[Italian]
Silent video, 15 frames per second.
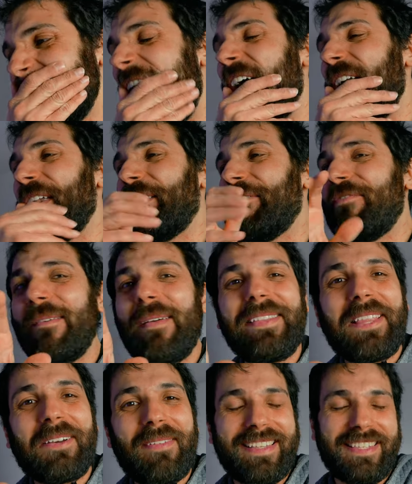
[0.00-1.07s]
Allora,
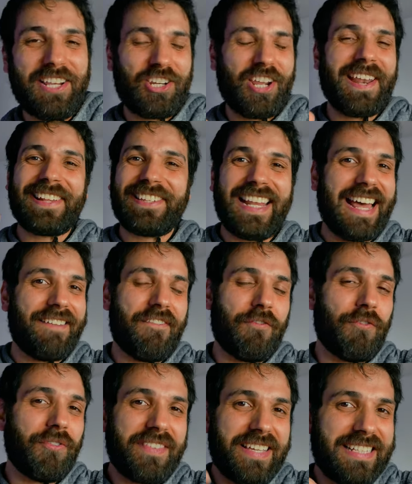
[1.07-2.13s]
ovviamente queste scene già le
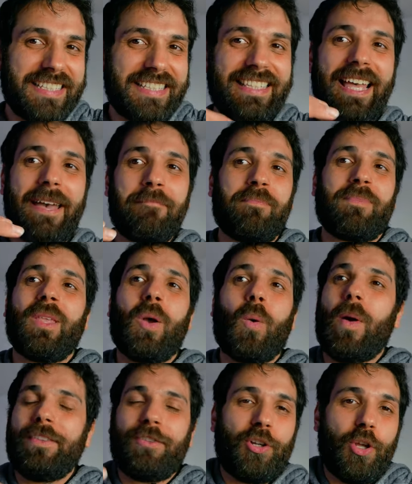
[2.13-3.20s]
avevo viste
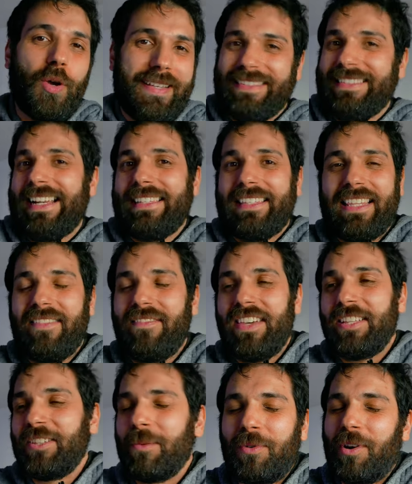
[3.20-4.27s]
quando le ho estratte dai
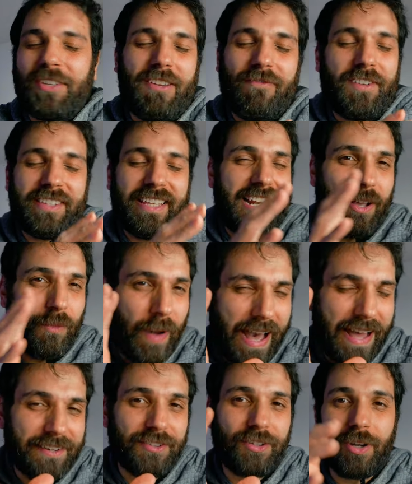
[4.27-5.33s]
video, però ogni volta che le
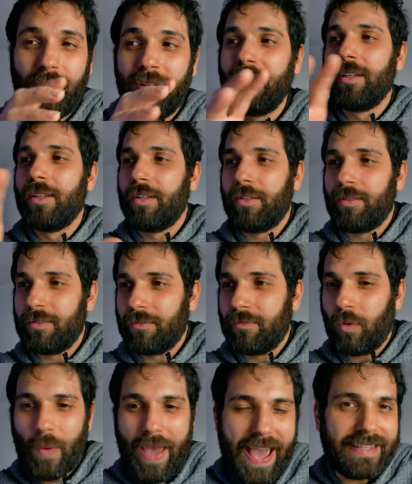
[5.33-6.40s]
guardo,
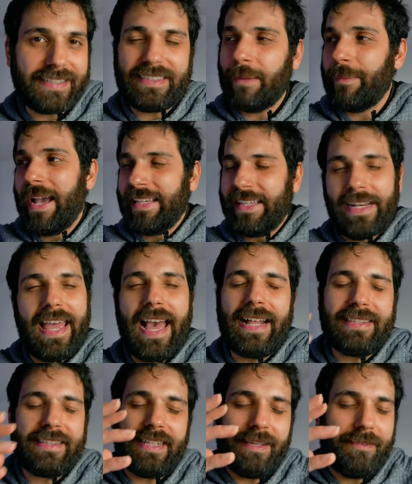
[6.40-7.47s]
questa, ma anche le
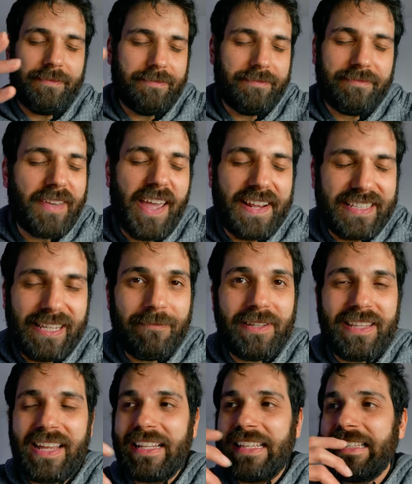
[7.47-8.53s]
altre, viene sempre
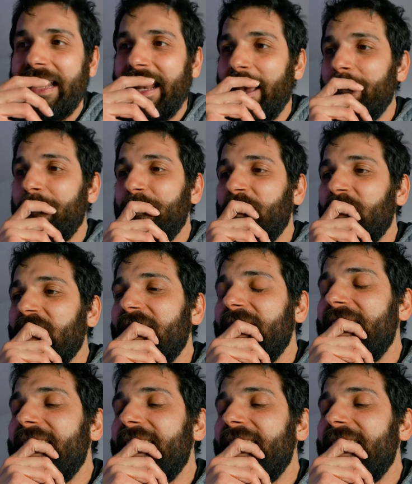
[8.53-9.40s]
da ridere. Eh.